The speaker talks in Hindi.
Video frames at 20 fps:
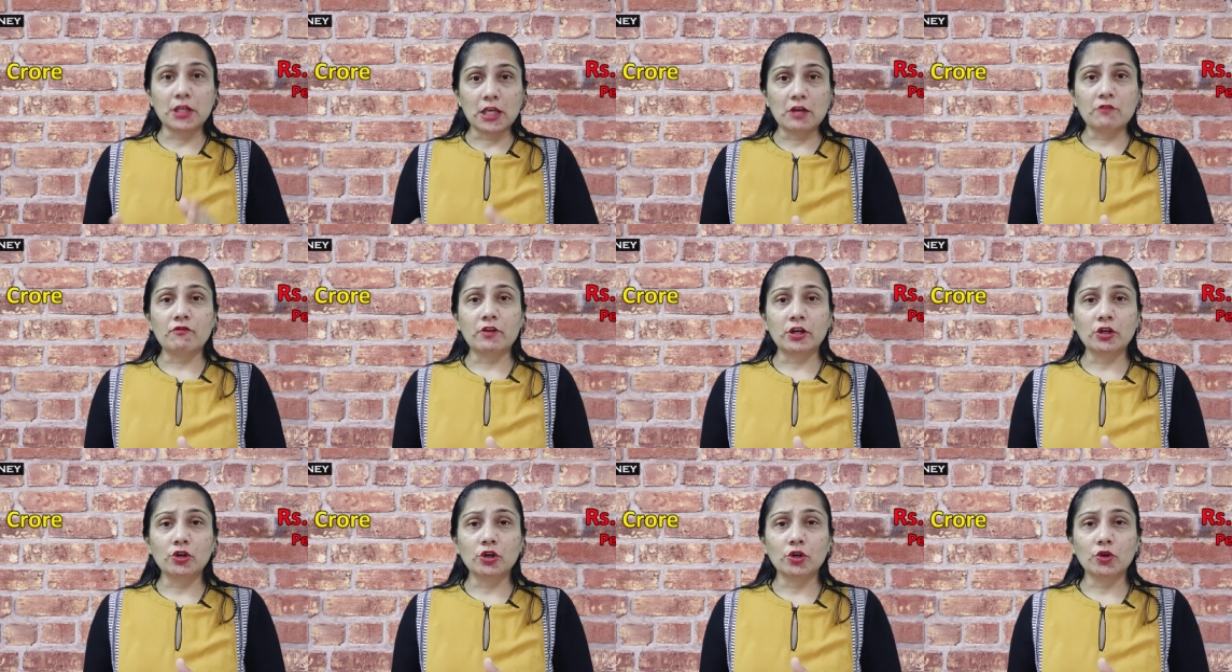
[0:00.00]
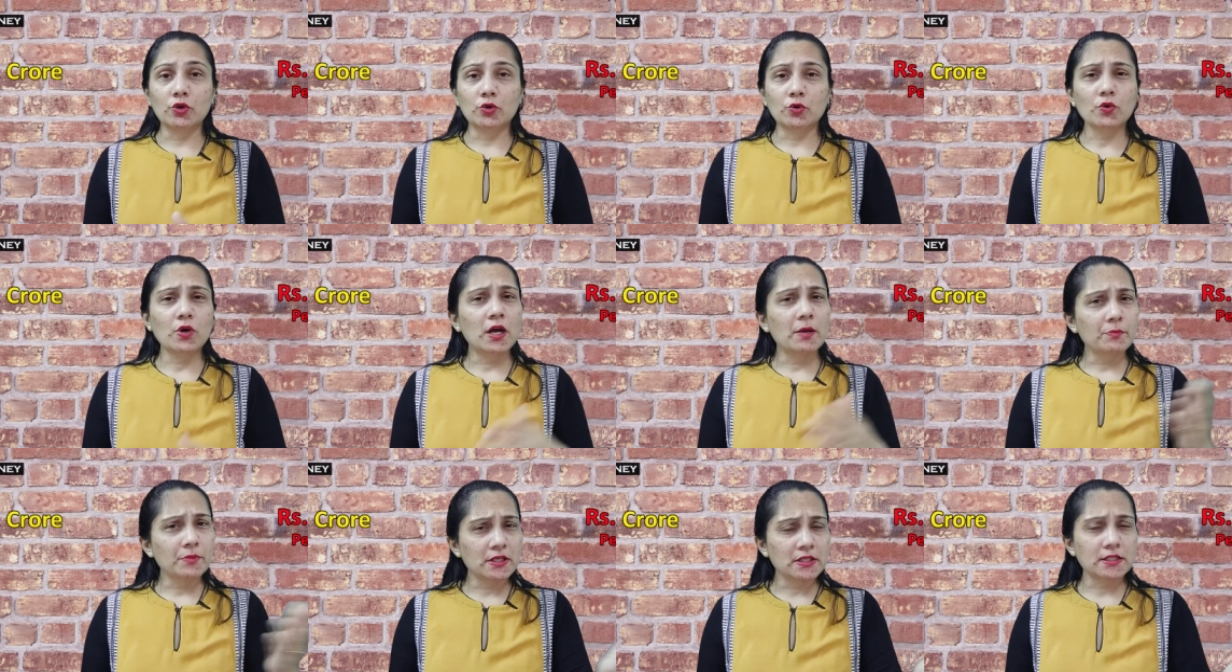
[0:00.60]
ये वन करोड़ को
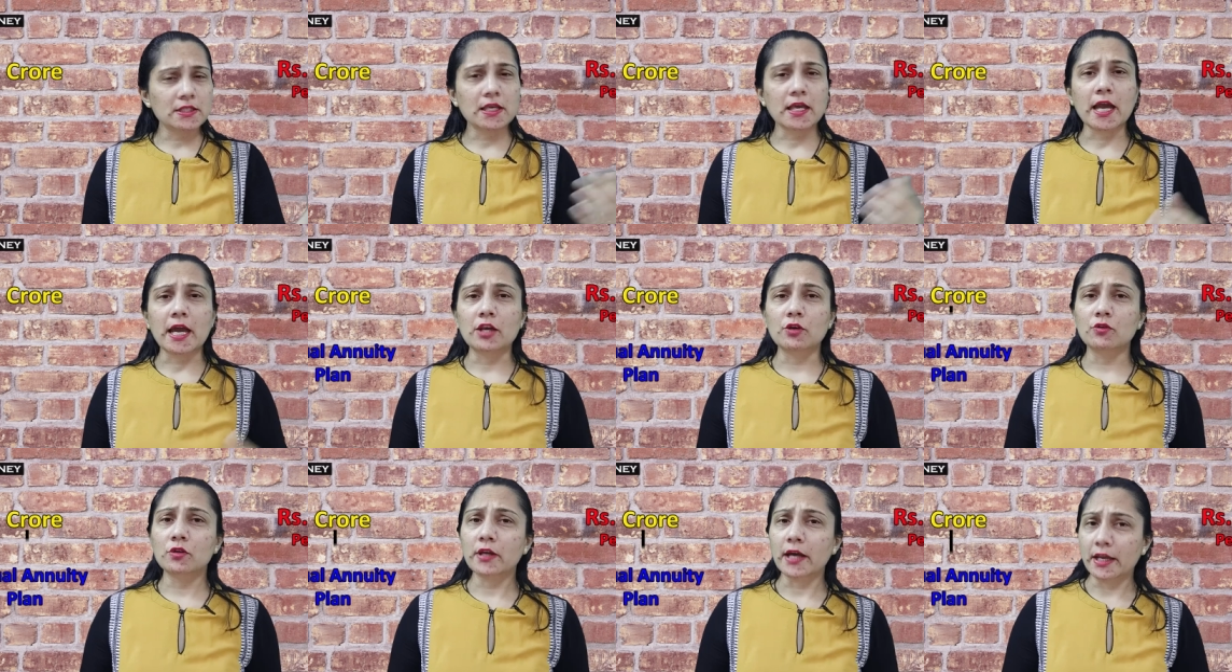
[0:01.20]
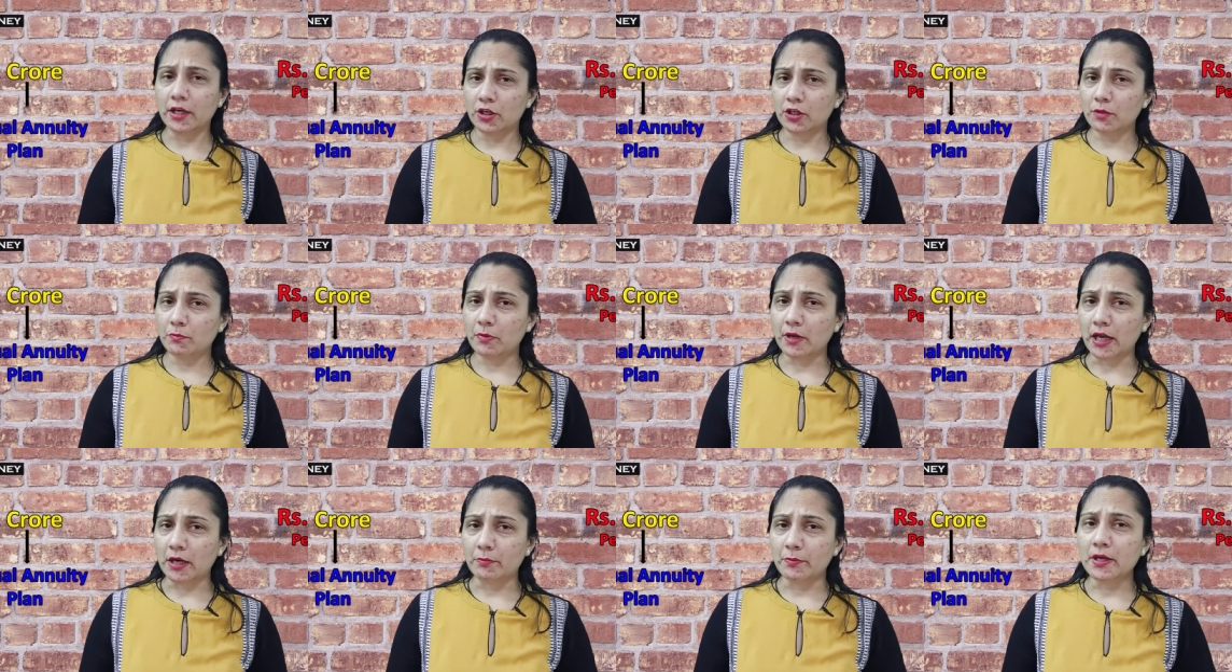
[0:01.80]
हम किसी एनुअल एनिटी
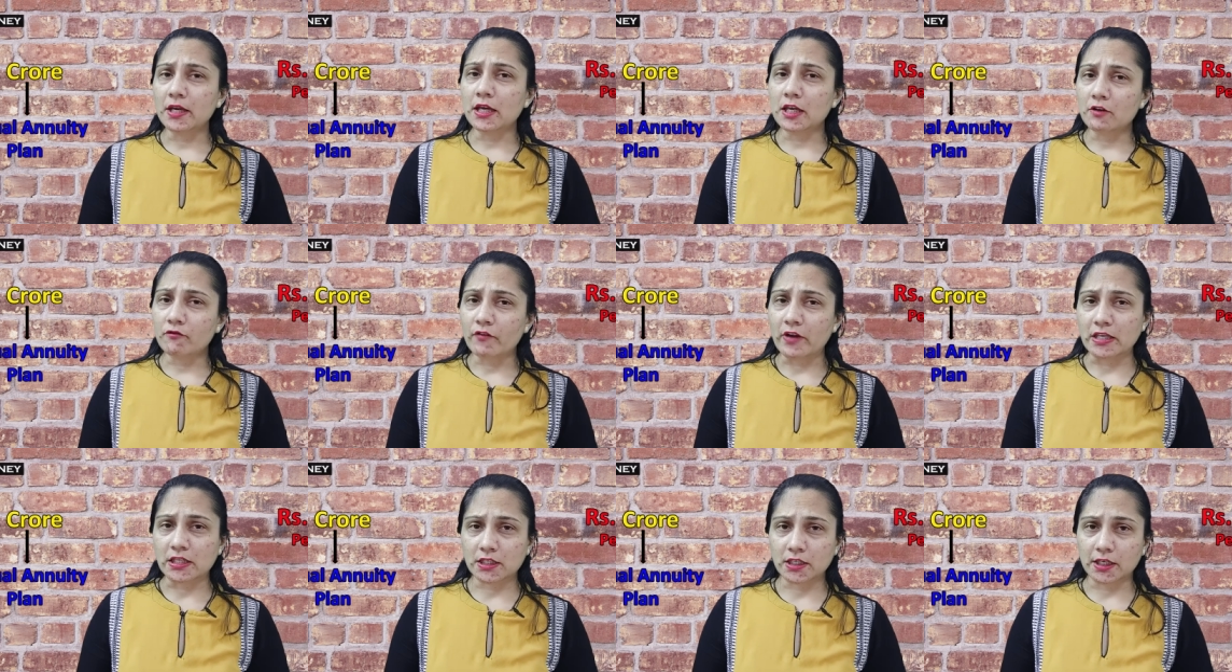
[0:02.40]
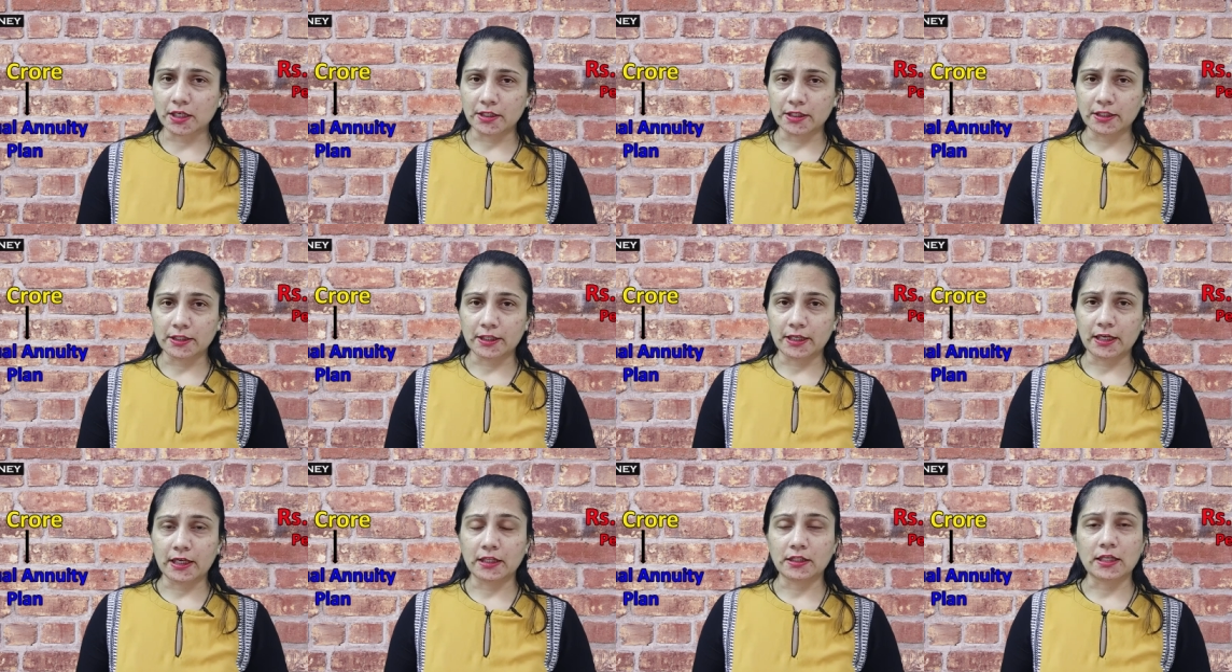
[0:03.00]
प्लान में इन्वेस्ट कर
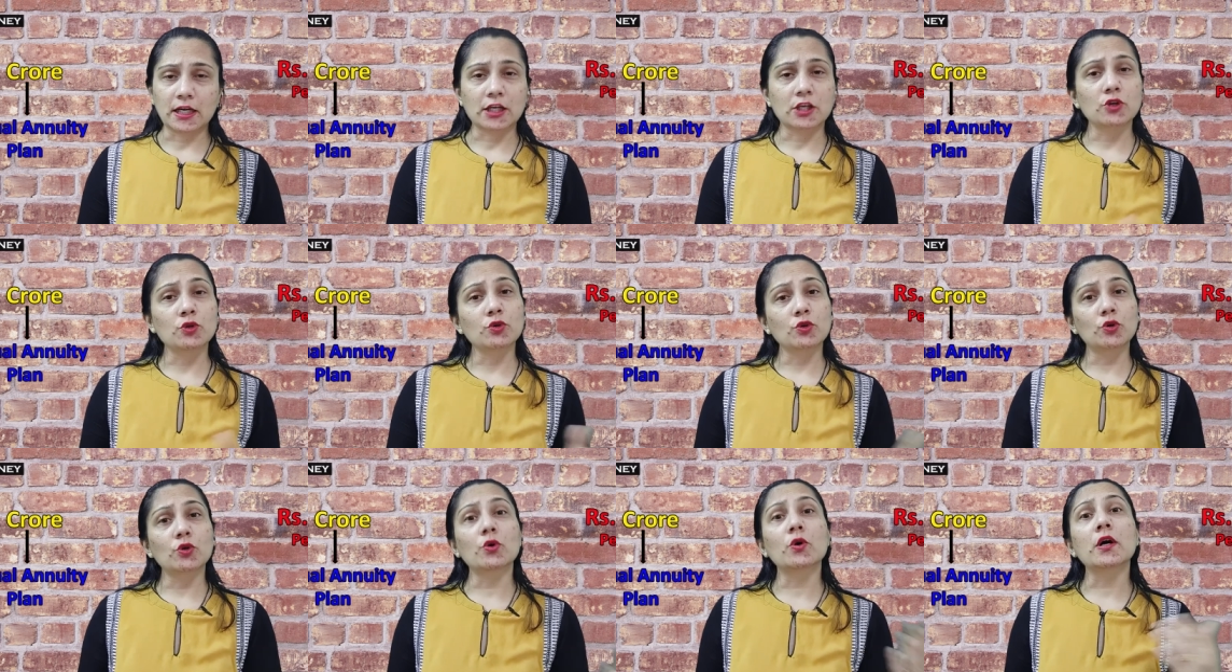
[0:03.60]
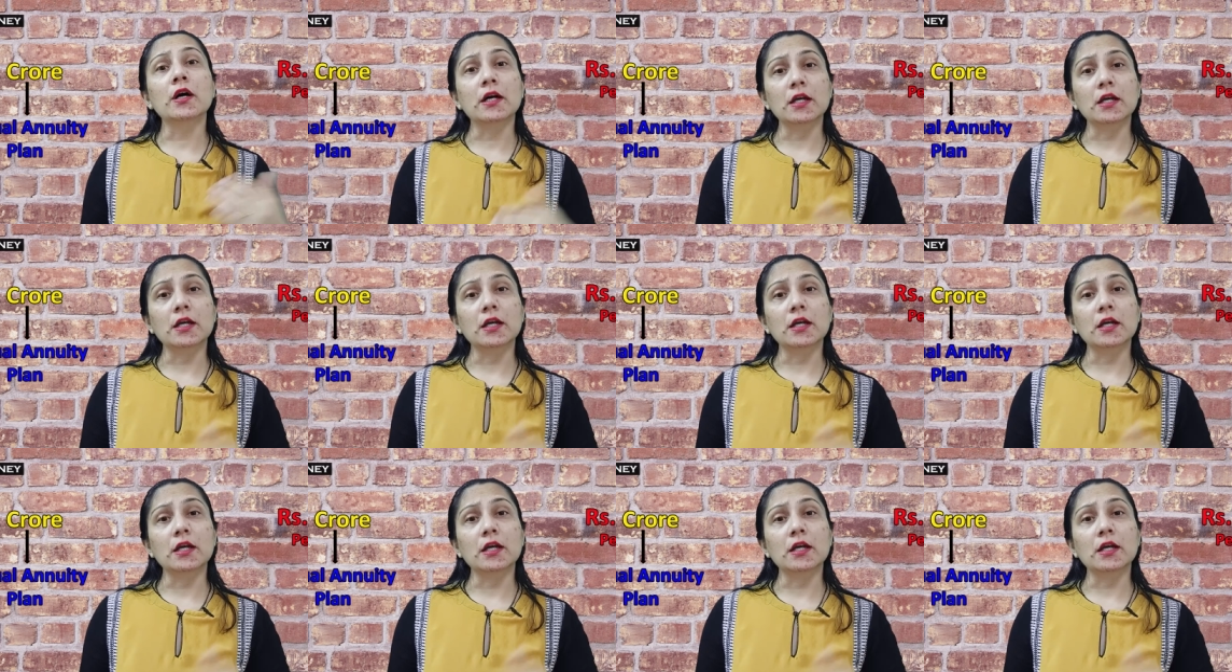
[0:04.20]
देते हैं ताकि उनको